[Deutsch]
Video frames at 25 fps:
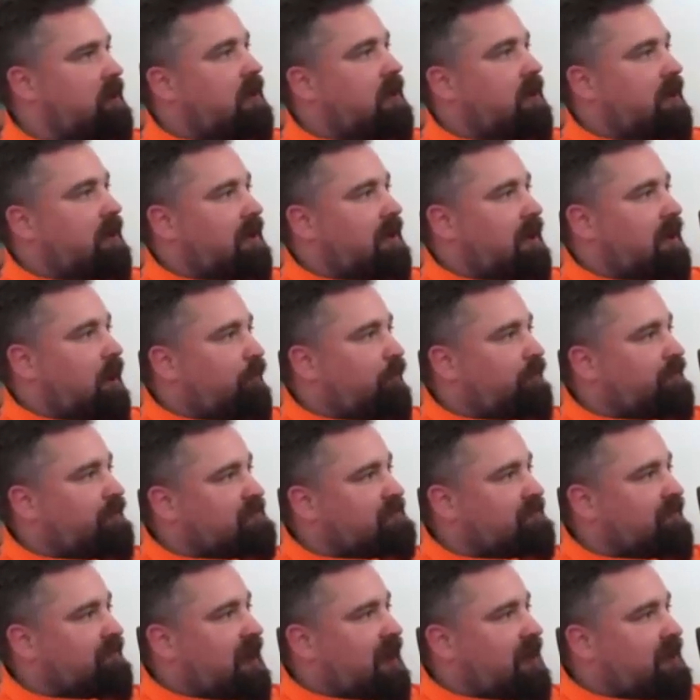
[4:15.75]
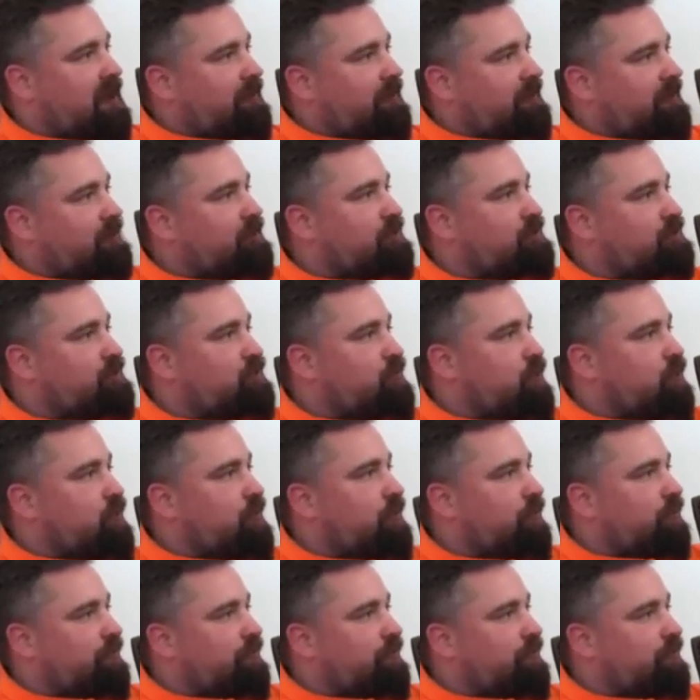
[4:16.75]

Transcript: Lauf ist frei, Züge und